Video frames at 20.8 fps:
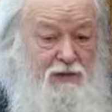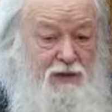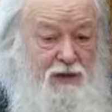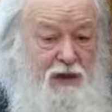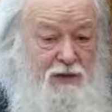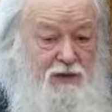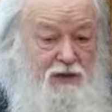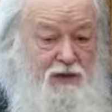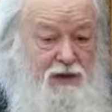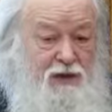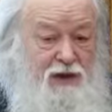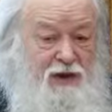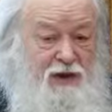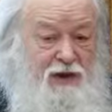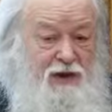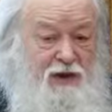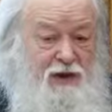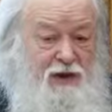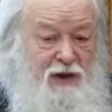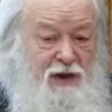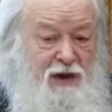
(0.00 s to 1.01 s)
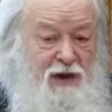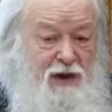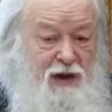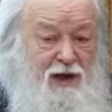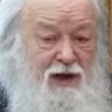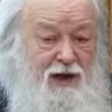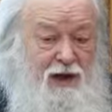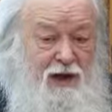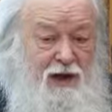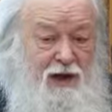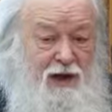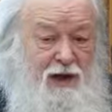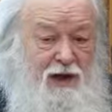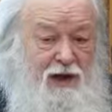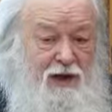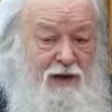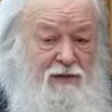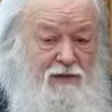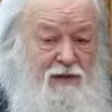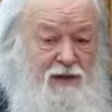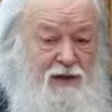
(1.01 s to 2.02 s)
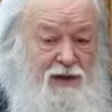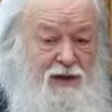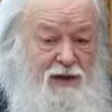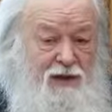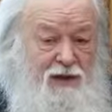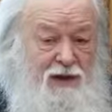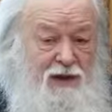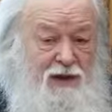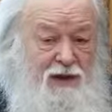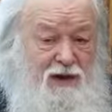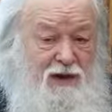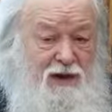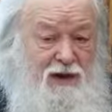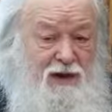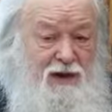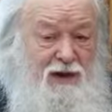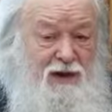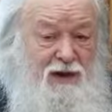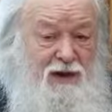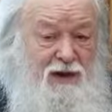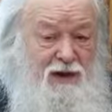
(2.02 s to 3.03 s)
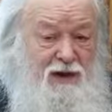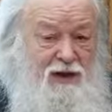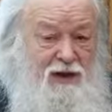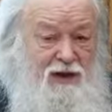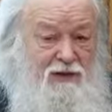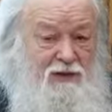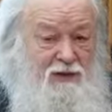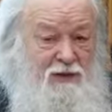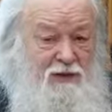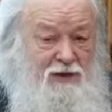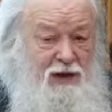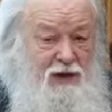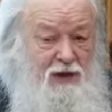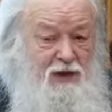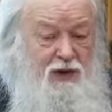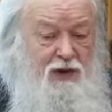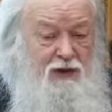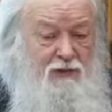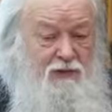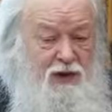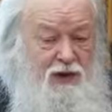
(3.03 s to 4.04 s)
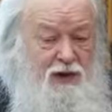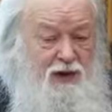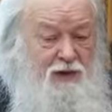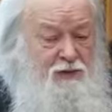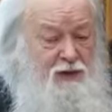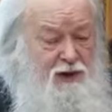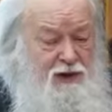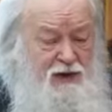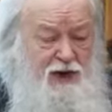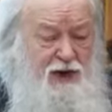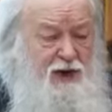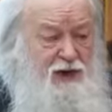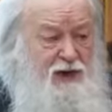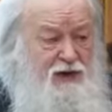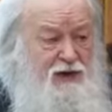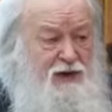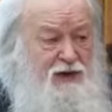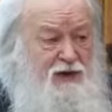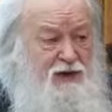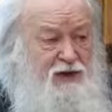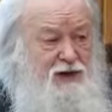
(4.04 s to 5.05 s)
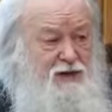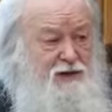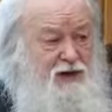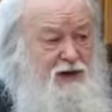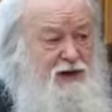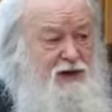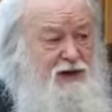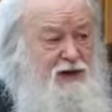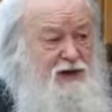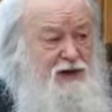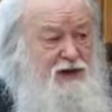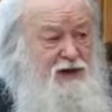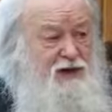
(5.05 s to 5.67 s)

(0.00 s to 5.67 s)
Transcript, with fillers: Потому что вот э, это распространенное явление, печальное сейчас явление,